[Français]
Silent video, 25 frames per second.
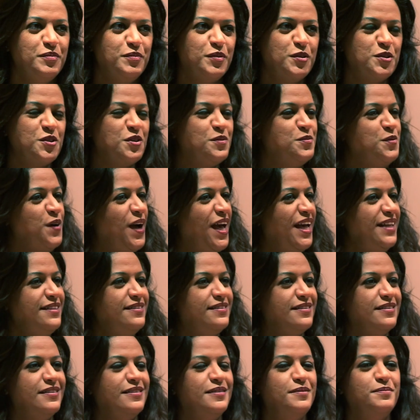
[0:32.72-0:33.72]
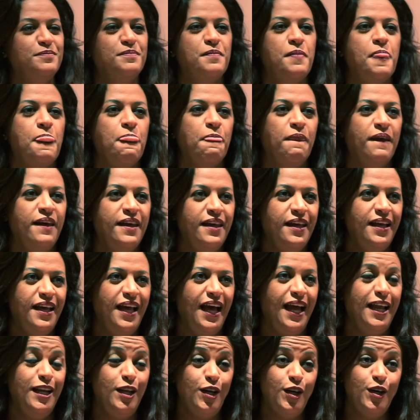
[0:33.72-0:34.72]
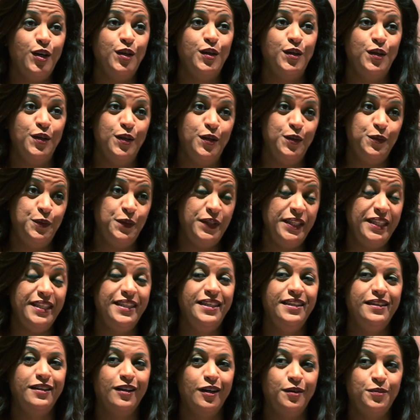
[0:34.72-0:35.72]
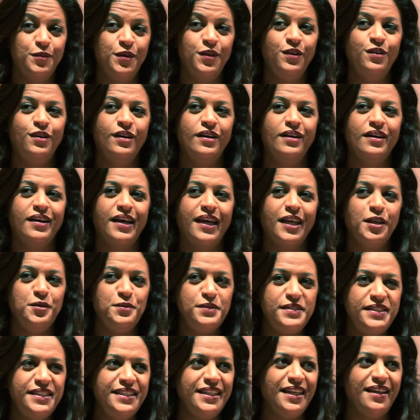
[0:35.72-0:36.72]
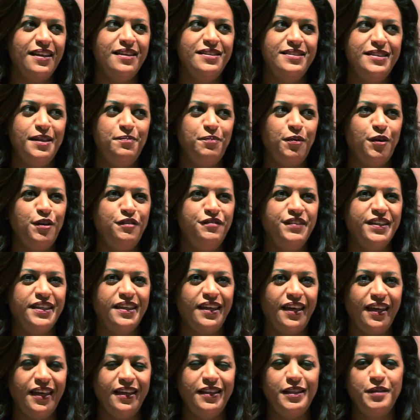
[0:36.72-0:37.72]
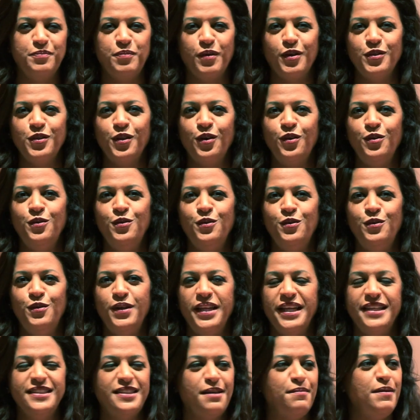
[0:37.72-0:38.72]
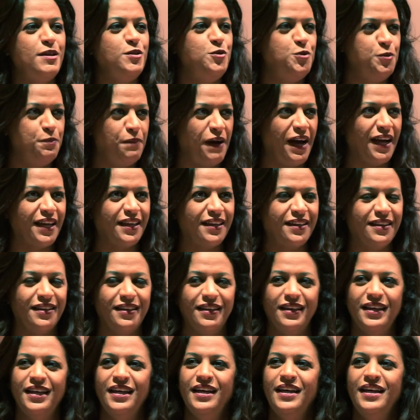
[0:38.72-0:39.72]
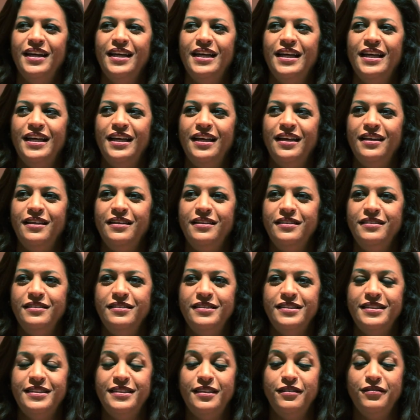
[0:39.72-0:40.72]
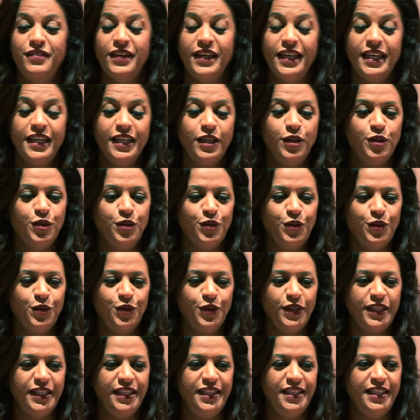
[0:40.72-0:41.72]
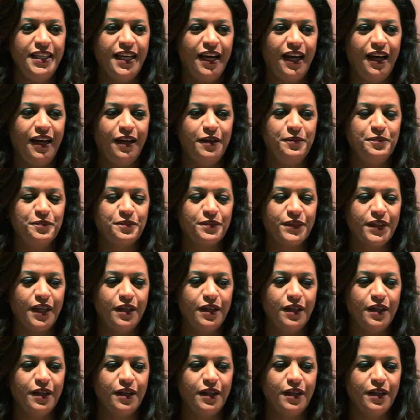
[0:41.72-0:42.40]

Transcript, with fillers: Bonjour Moed. Alors euh, oui, comment réussir les épreuves écrites pendant l'examen du bac euh, C'est vrai qu'il y a,